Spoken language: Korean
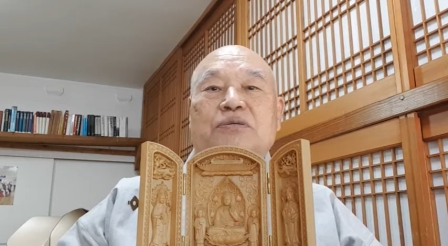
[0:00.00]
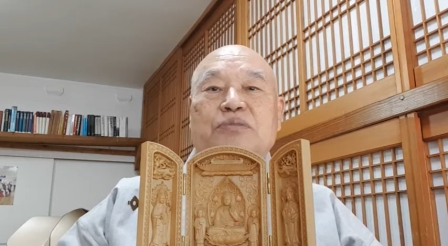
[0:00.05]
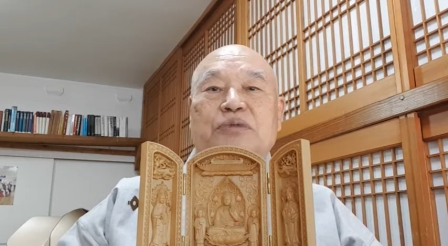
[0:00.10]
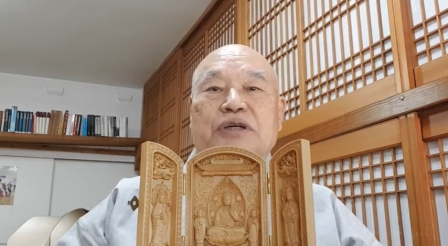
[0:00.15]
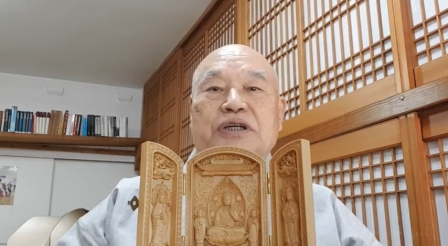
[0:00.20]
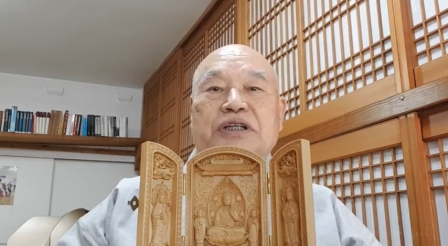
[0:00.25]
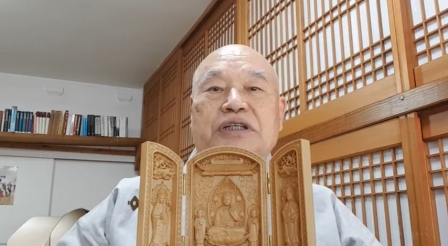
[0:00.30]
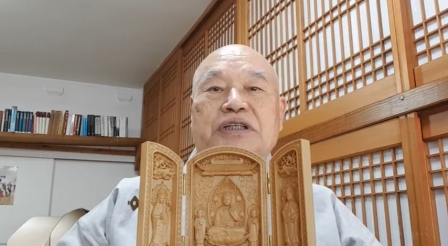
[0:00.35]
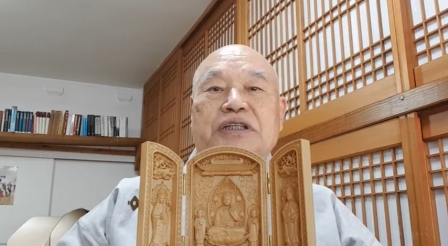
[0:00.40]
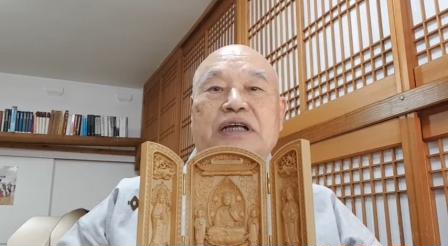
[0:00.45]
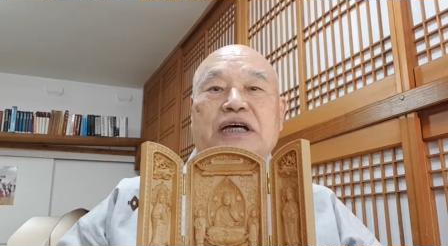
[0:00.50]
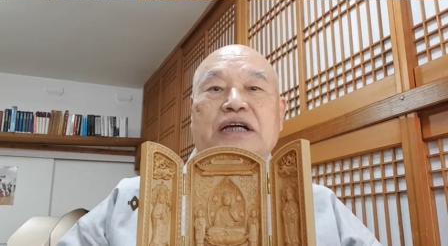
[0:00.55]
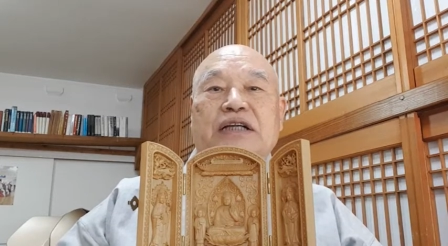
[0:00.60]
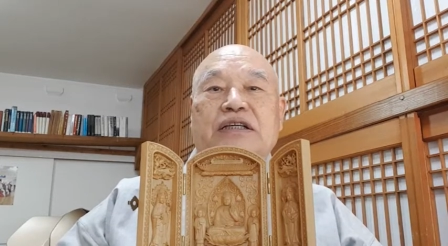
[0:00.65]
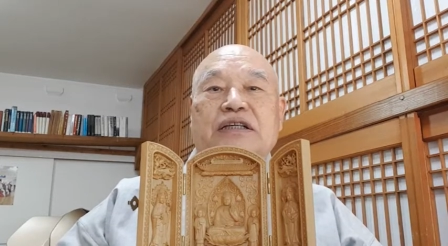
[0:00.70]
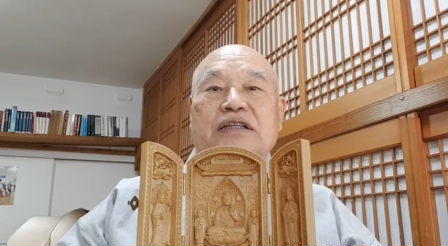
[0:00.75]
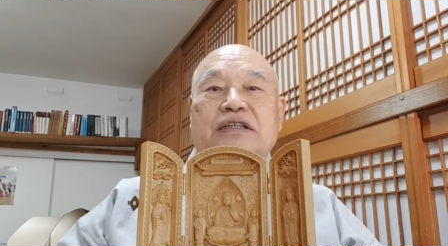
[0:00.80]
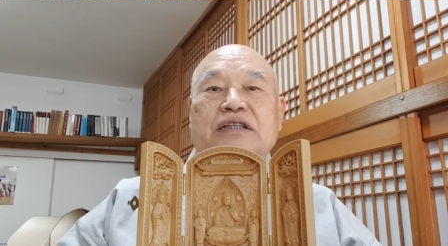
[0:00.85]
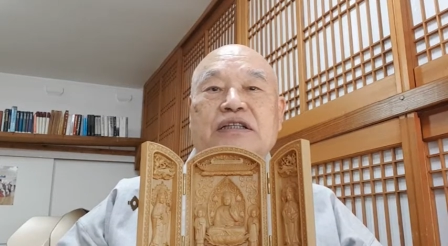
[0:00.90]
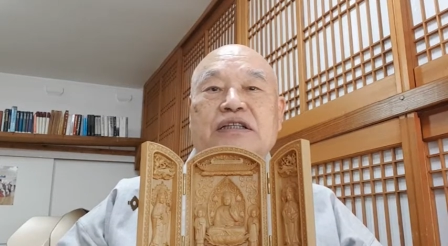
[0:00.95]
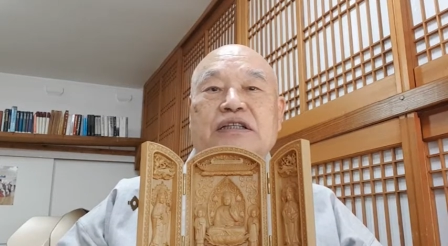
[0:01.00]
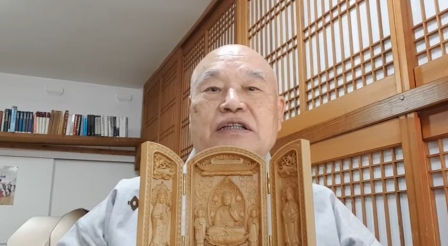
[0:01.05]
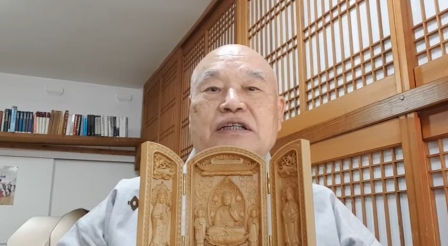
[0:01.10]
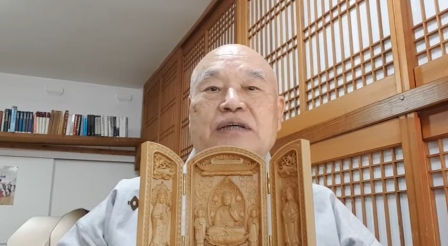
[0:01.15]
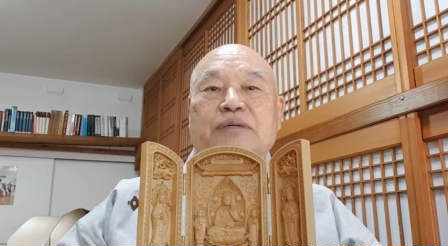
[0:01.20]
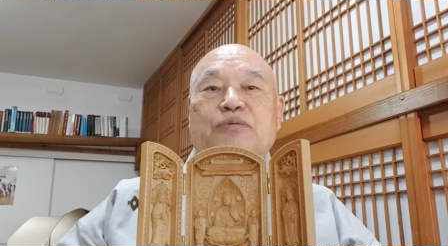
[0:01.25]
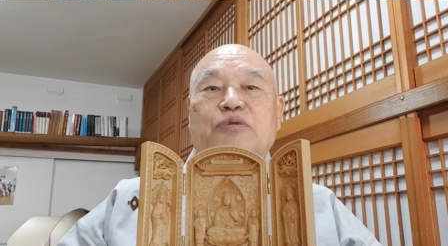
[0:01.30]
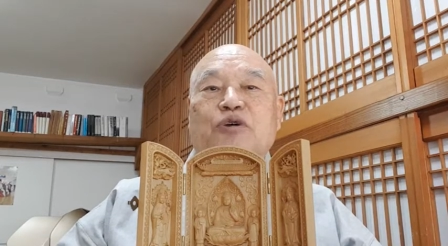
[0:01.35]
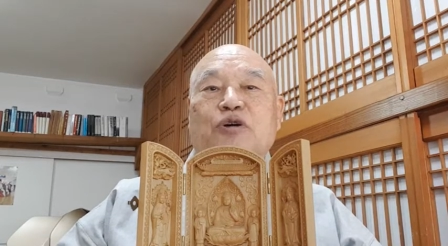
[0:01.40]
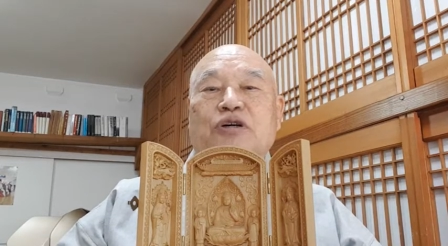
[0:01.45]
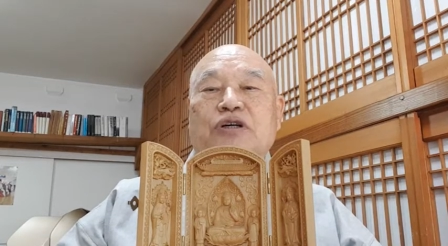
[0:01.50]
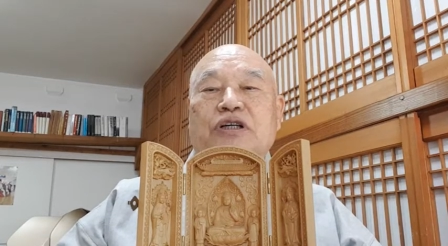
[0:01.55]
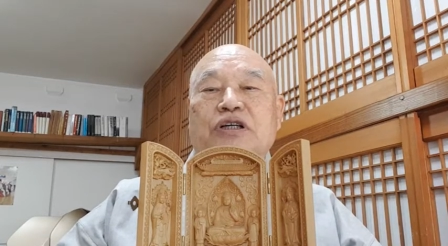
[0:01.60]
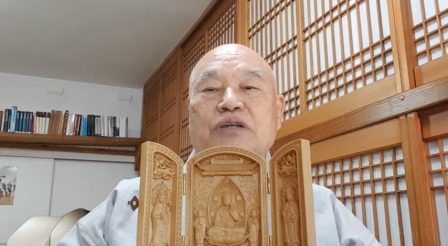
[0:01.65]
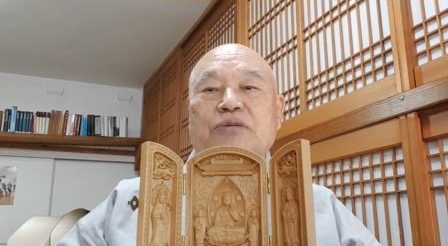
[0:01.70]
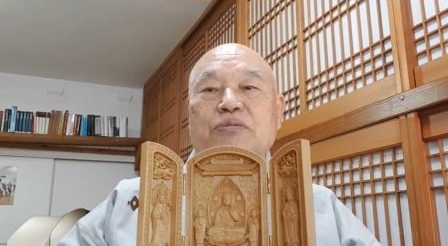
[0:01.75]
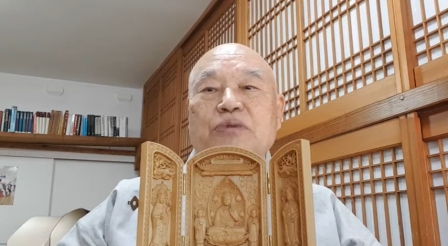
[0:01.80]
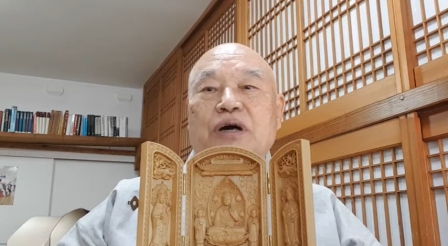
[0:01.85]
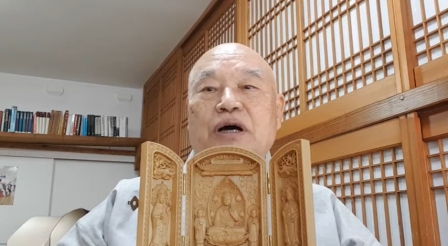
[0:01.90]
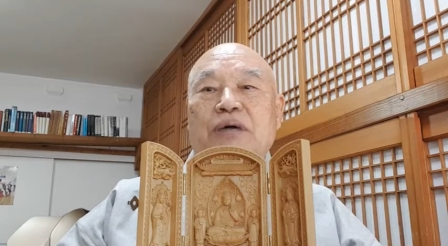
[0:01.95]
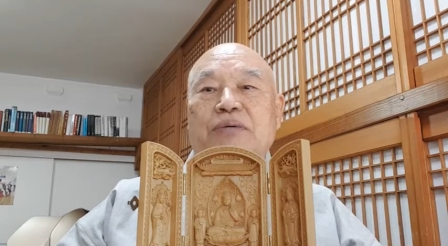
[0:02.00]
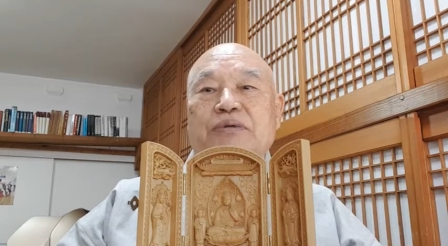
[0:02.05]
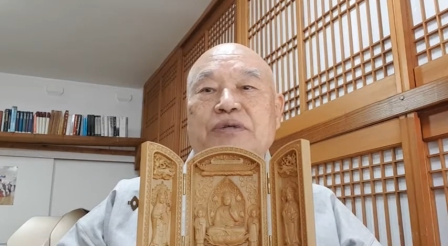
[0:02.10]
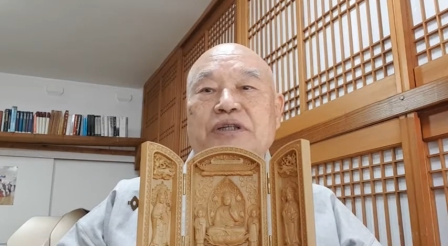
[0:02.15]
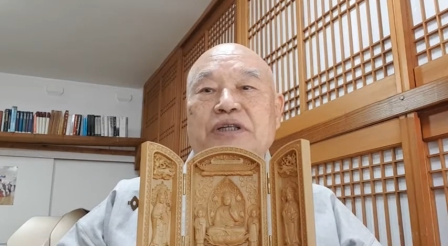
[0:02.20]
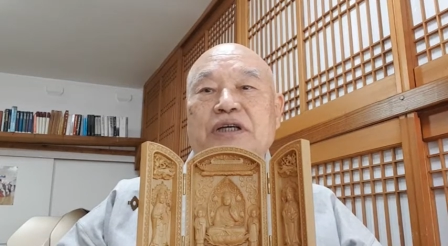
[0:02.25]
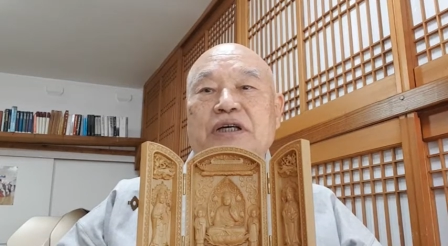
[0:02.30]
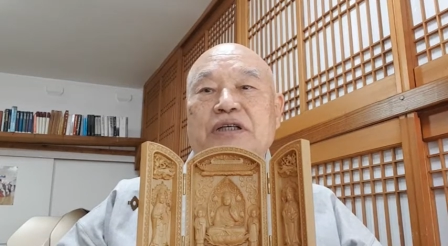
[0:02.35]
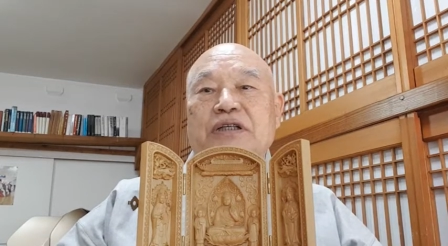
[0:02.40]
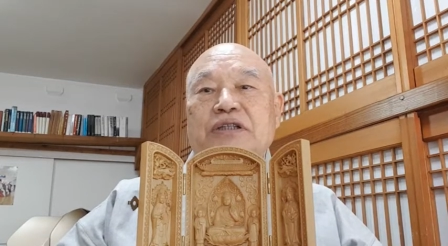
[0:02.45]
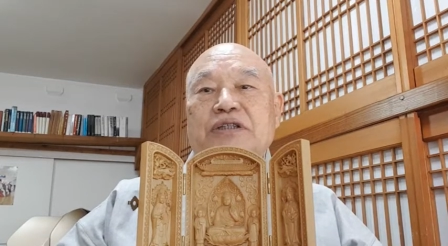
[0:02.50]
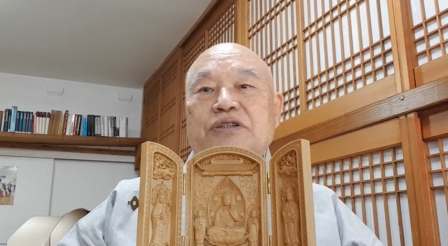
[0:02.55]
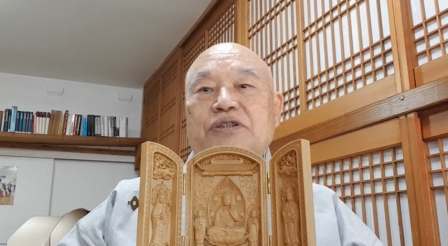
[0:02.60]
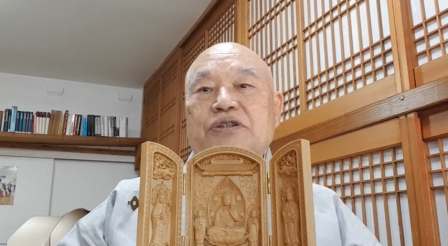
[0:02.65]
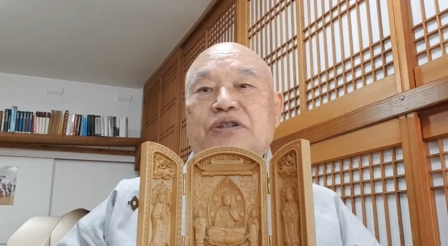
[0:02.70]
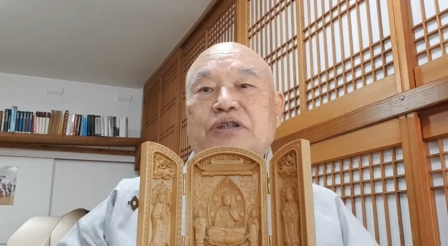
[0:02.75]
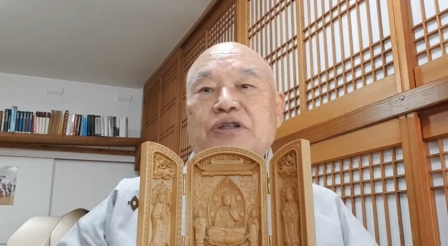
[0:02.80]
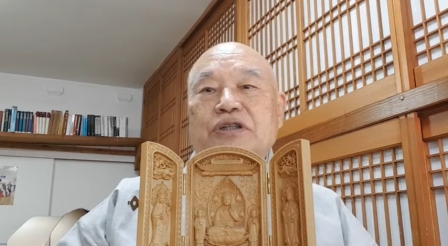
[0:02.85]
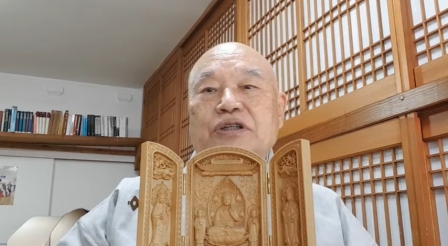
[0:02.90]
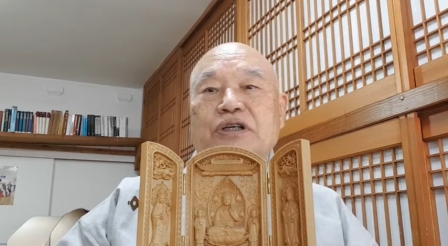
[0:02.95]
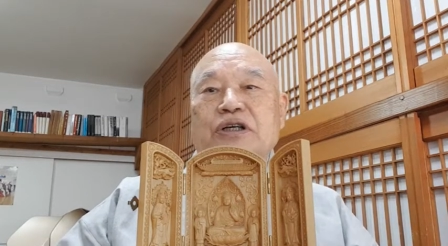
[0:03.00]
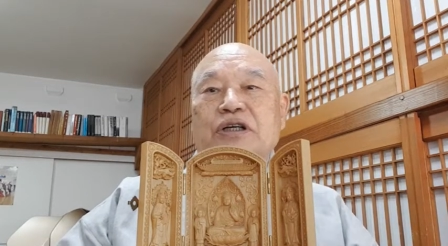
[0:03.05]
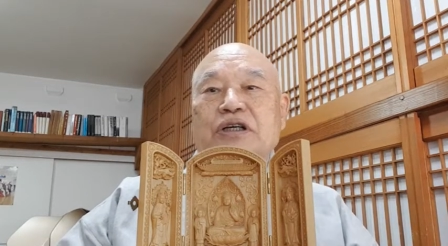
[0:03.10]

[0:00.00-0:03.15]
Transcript: 버리지 않는 깊고 큰 마음이다. 그렇죠?